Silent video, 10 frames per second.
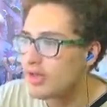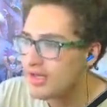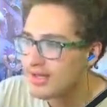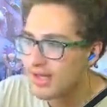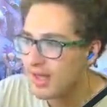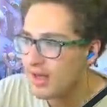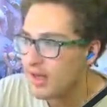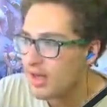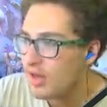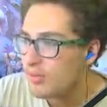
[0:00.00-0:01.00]
git ye.
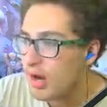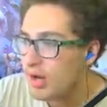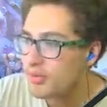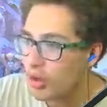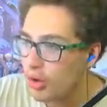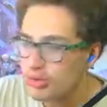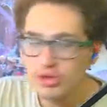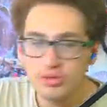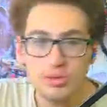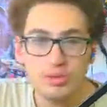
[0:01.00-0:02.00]
Bakın,
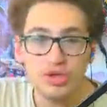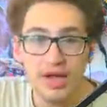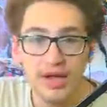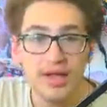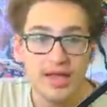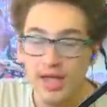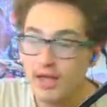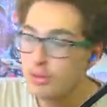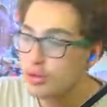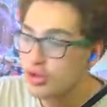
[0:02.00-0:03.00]
gördünüz mü burada
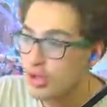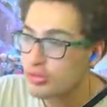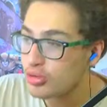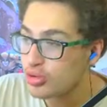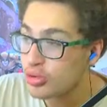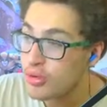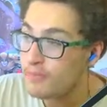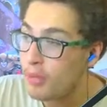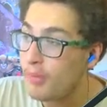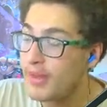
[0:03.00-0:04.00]
Los
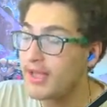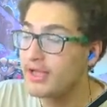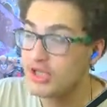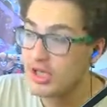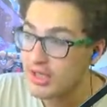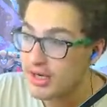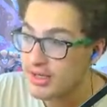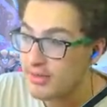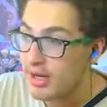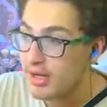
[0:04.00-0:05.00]
Santos'u
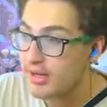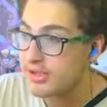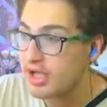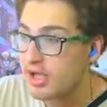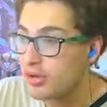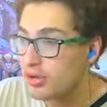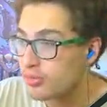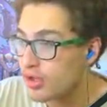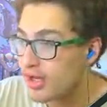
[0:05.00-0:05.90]
bombalayacaklardı bakın. C4 mi